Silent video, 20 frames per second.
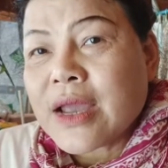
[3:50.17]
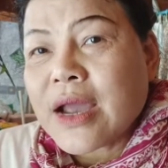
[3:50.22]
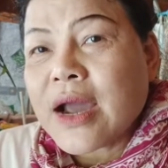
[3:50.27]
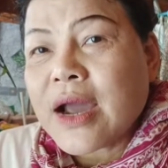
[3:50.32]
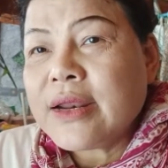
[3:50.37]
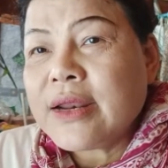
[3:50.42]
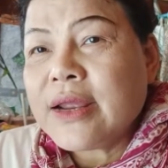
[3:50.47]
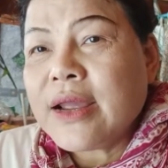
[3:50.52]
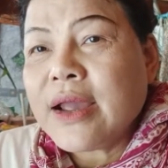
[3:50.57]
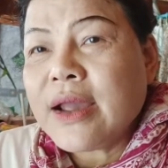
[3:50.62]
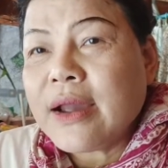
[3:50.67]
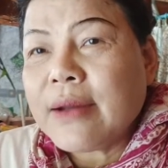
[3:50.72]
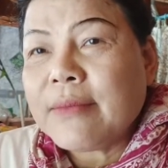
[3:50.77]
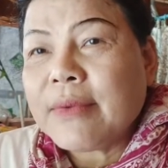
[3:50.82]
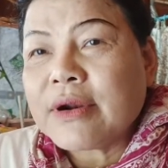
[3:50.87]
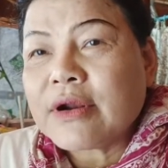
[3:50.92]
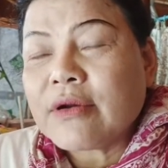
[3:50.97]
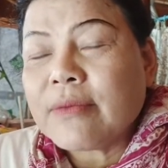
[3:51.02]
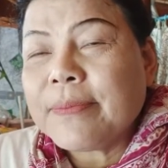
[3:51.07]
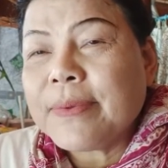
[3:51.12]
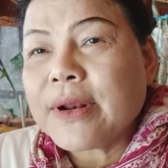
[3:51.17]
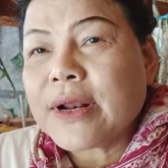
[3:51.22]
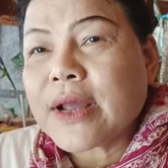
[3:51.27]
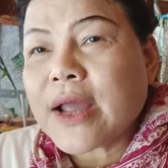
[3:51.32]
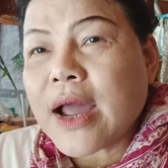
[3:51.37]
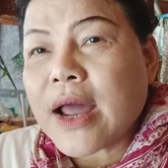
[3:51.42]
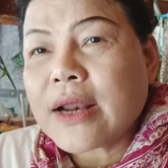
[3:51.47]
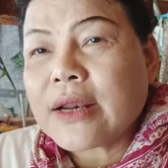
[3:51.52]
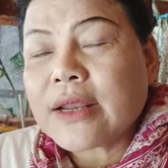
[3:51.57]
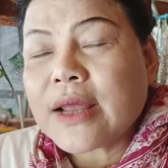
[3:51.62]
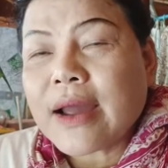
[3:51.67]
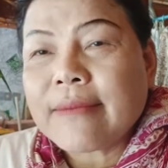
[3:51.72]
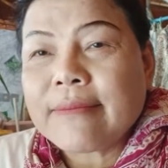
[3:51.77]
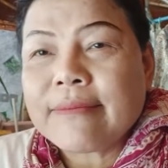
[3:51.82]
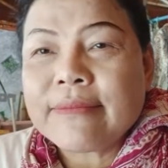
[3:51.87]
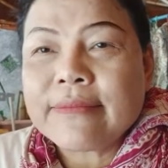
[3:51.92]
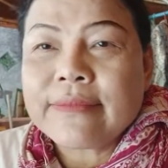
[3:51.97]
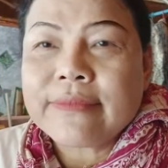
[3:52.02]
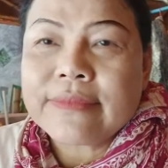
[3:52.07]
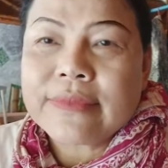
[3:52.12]
อันเนี้ยมันก็เป็นการ
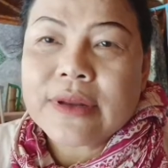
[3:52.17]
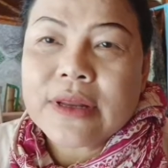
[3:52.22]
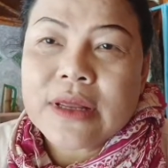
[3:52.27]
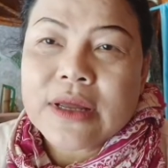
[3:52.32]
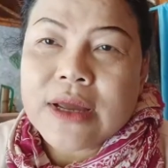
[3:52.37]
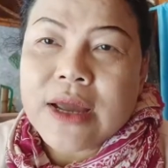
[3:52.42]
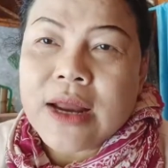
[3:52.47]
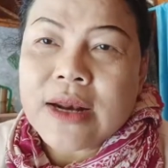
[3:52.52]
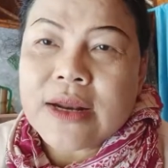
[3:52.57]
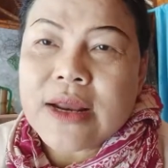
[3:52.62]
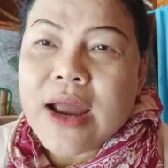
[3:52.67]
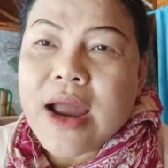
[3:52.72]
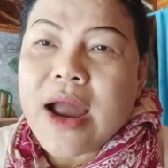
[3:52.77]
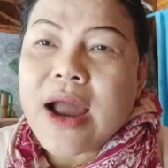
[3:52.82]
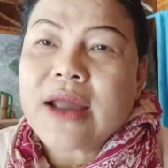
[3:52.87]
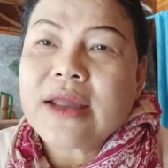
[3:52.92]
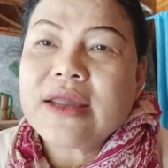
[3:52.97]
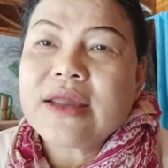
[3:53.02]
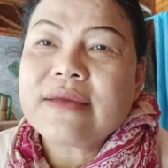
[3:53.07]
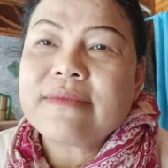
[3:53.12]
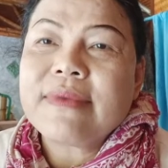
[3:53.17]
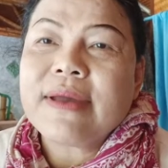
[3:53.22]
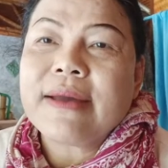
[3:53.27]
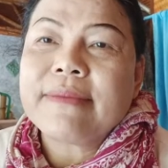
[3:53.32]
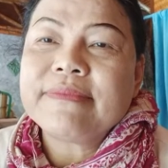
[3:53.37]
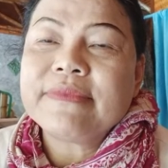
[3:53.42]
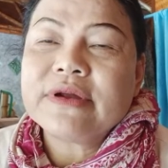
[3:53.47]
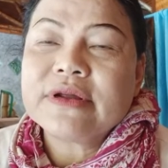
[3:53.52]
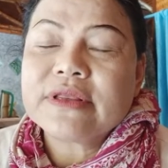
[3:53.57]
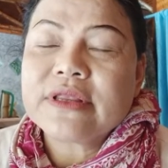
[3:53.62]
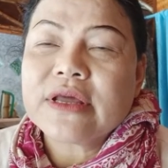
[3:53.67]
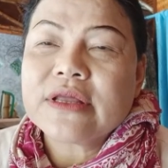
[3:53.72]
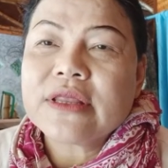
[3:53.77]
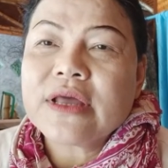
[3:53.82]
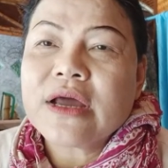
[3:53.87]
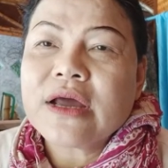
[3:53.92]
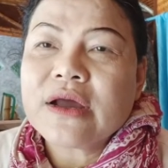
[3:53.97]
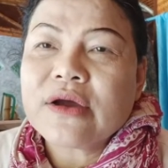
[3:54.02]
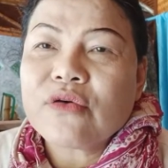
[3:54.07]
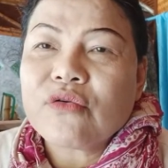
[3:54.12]
ทำการค้าอีกแบบหนึ่งแต่
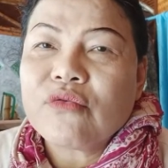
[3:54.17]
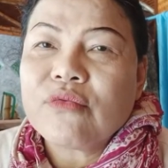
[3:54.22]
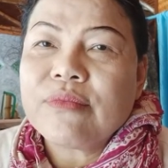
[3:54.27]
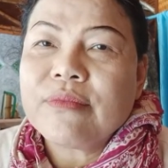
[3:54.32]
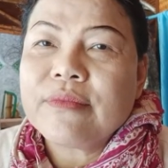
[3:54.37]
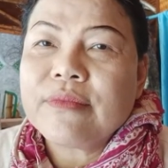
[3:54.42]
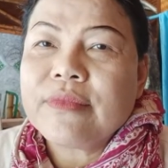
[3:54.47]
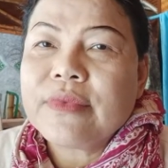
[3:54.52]
ถ้ากลุ่ม